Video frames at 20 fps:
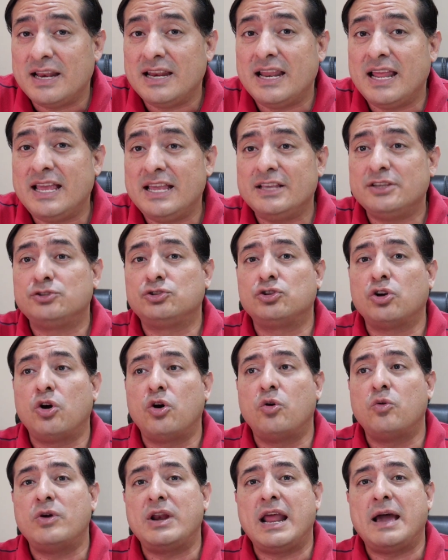le
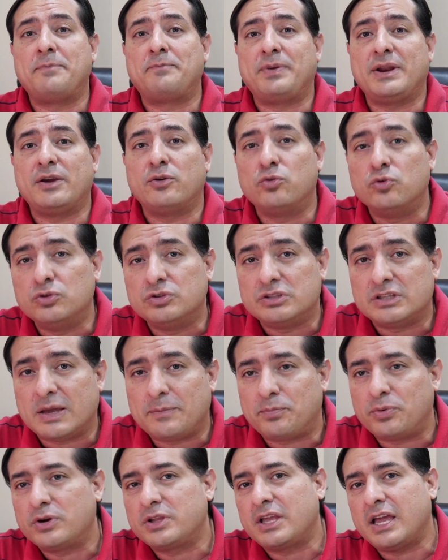hizo una
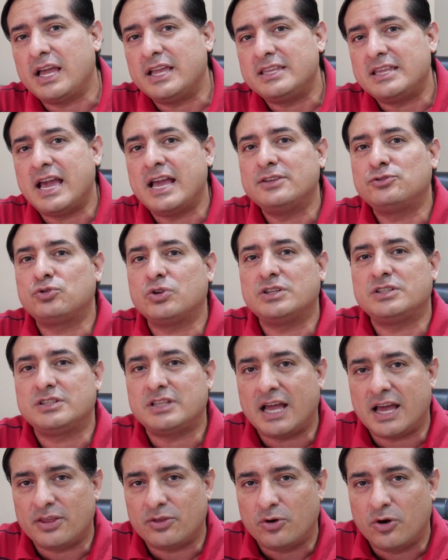pregunta, porque allá en su
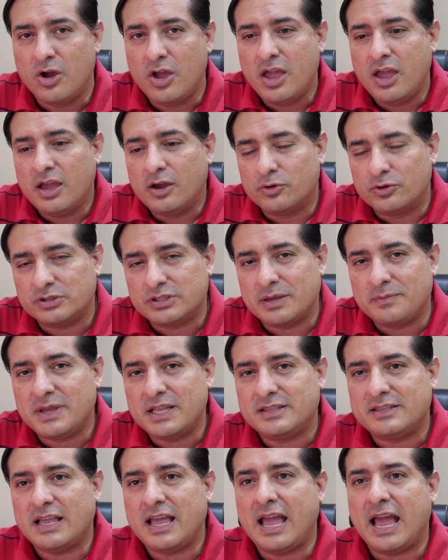estado
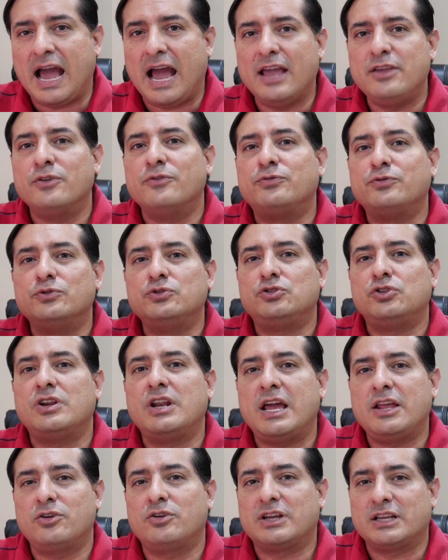justamente hay un
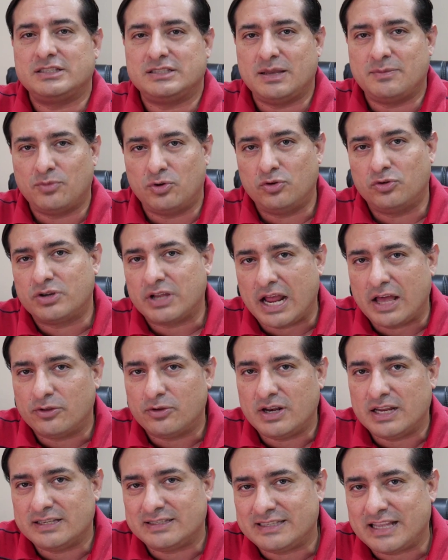funcionario que está
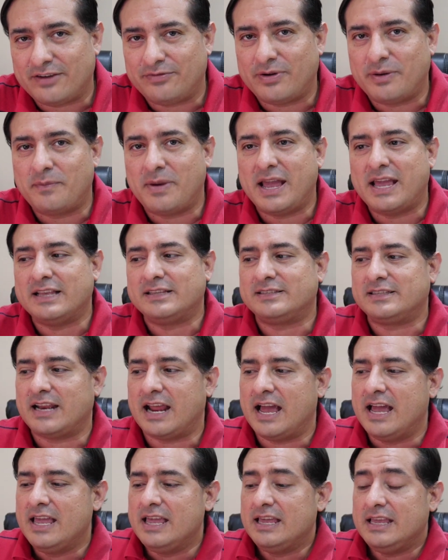involucrado en estafa
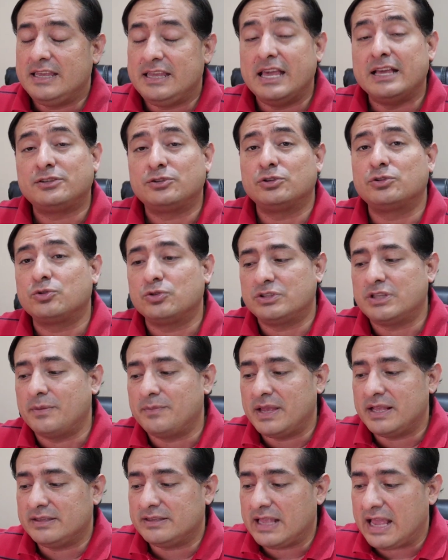maestra, y eso es
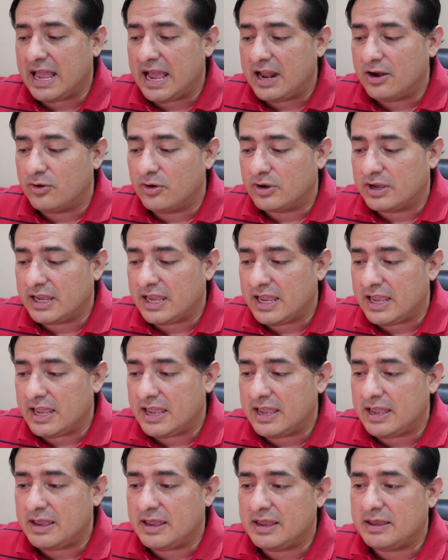justamente a lo
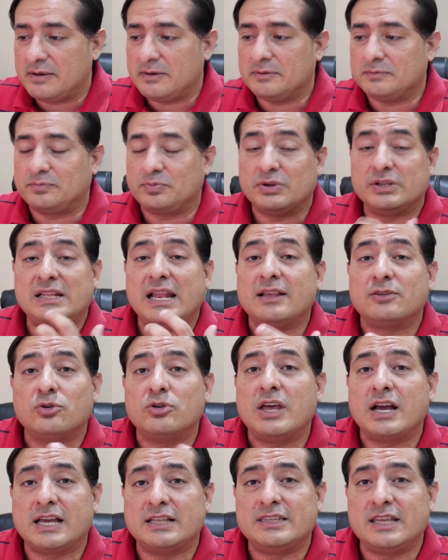que, pues la
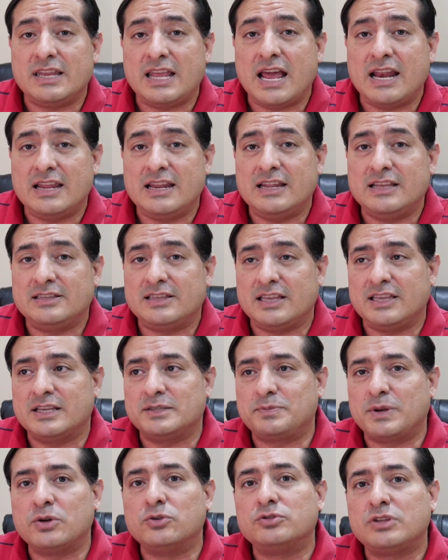duda que tenía Lili
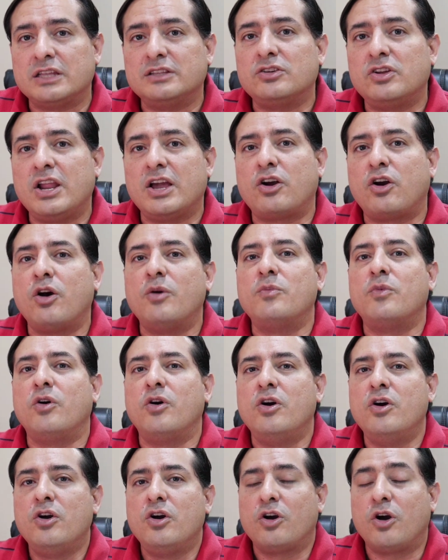Telles, preguntándole
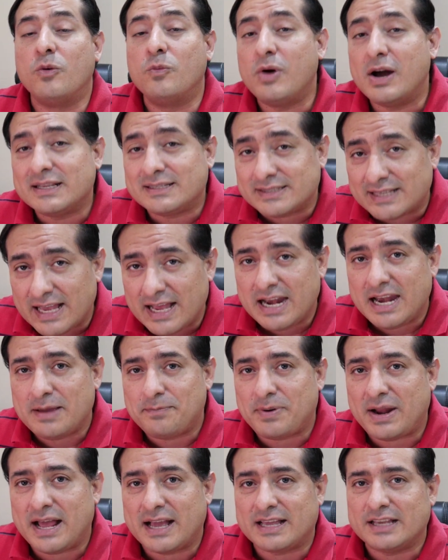cómo, cómo hacerle
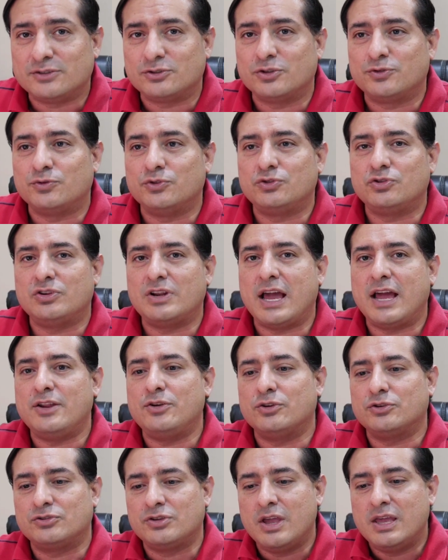para que estos
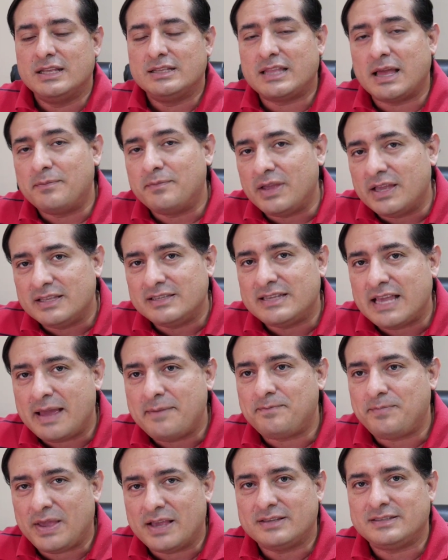funcionarios también ya
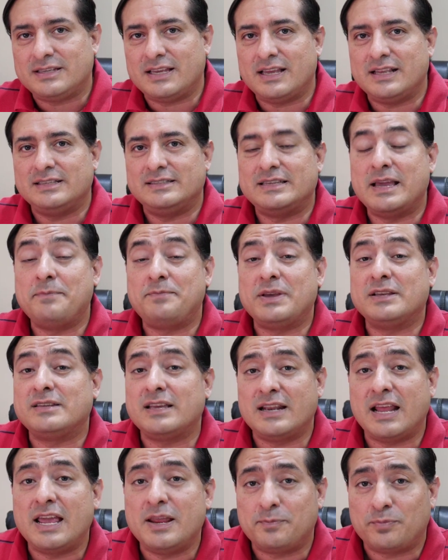empiecen, ya
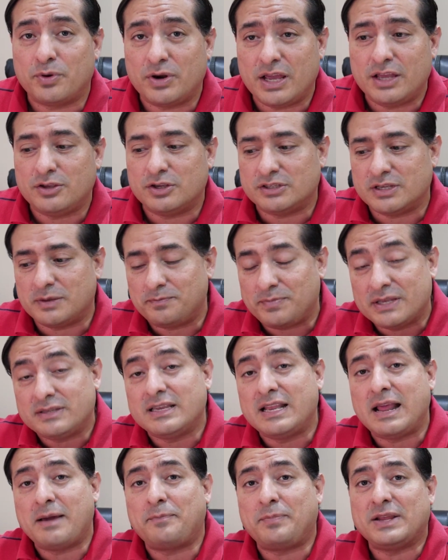empiecen a ir por ellos,
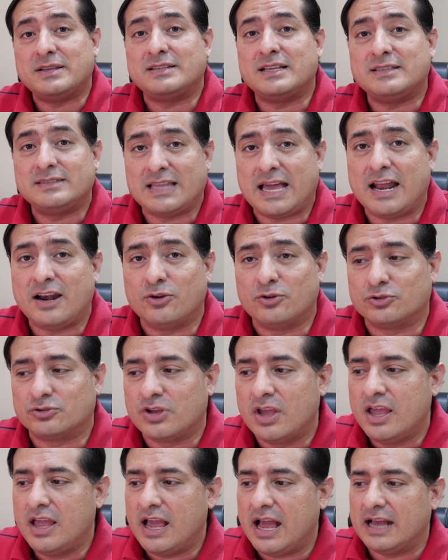empiecen a presentar
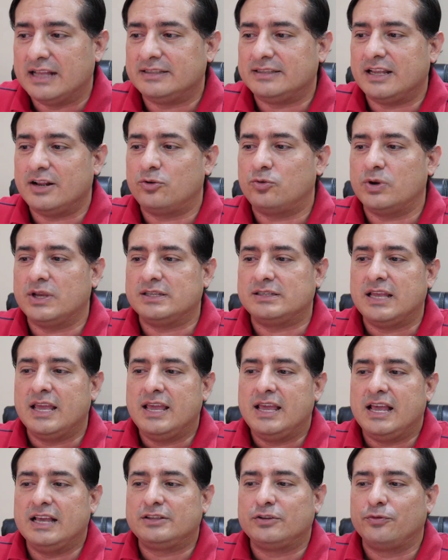ante el juez.
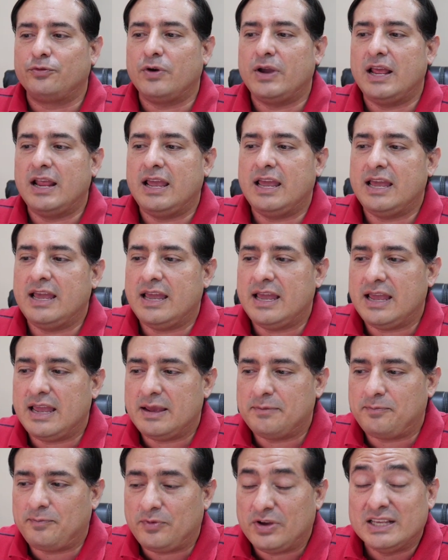Esto
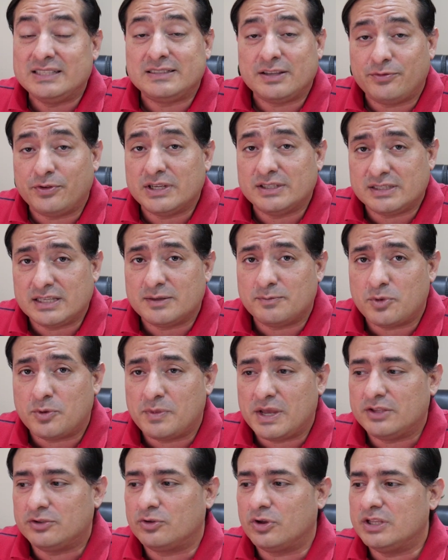fue, este fue este
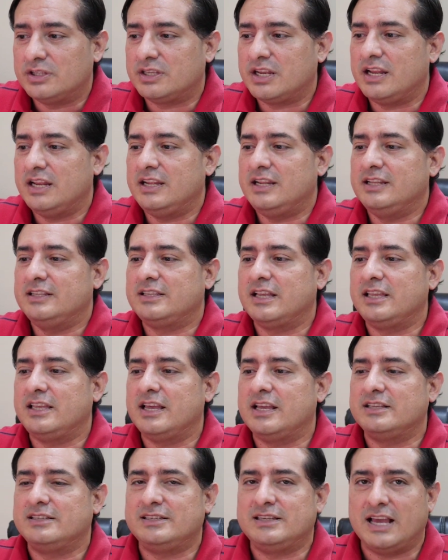momento entre Lili
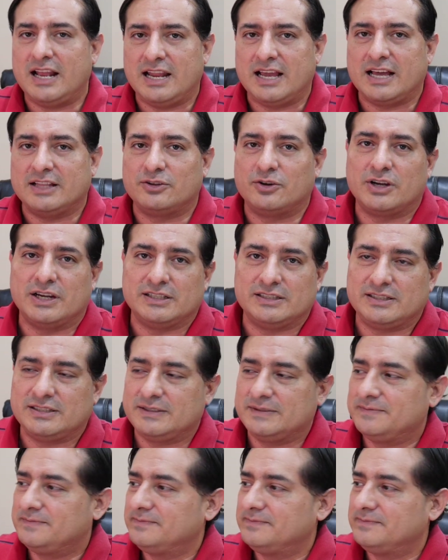Telles y Alejandro Hertz.